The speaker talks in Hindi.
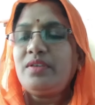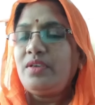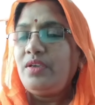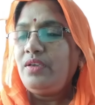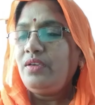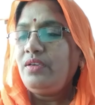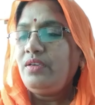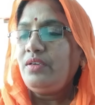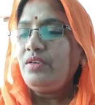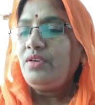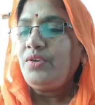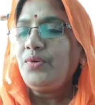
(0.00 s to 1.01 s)
कि
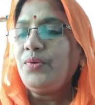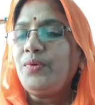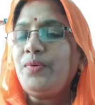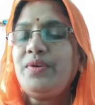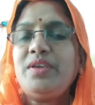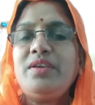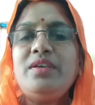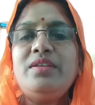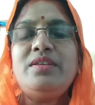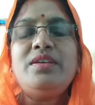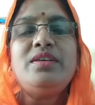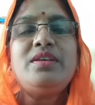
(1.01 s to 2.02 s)
योगी
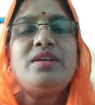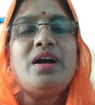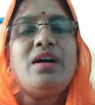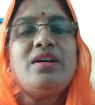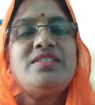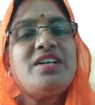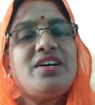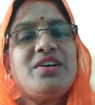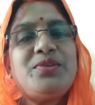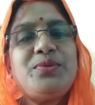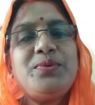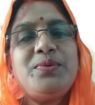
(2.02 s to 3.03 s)
जी का
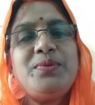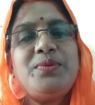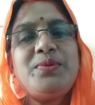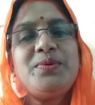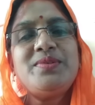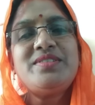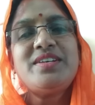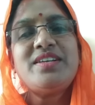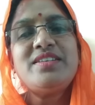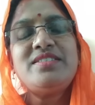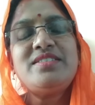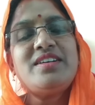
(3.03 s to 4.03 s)
जादू तो सर
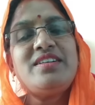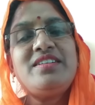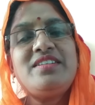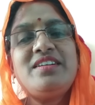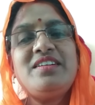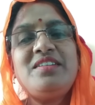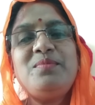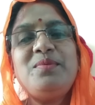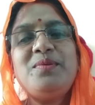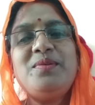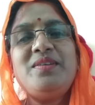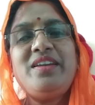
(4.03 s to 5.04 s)
चढ़ कर
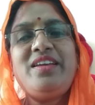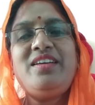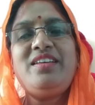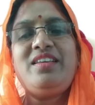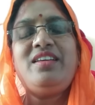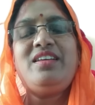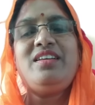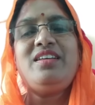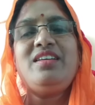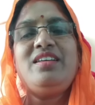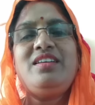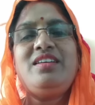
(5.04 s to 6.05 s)
बोले रे
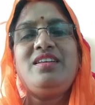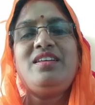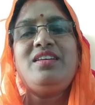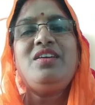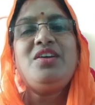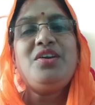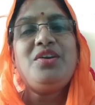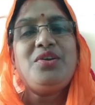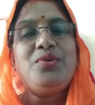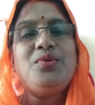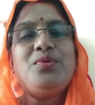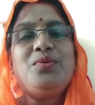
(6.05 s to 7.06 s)

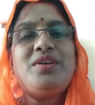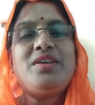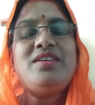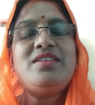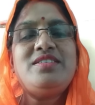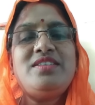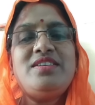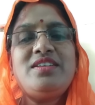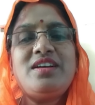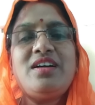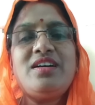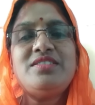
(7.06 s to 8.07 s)
योगी जी
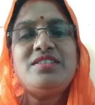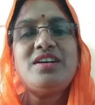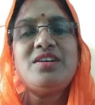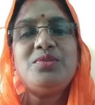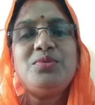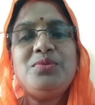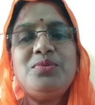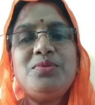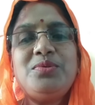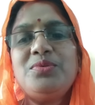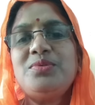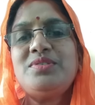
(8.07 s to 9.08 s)
का जादू
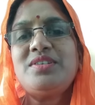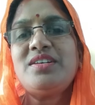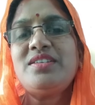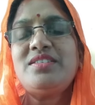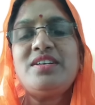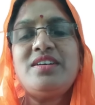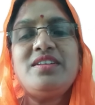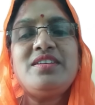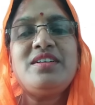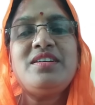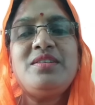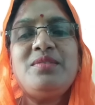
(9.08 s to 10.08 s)
तो सर चढ़
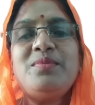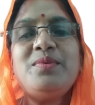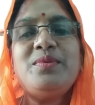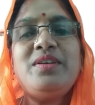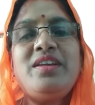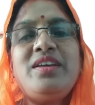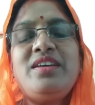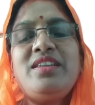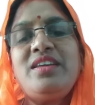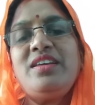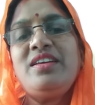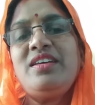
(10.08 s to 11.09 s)
कर बोले
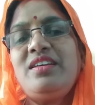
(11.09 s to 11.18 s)
रे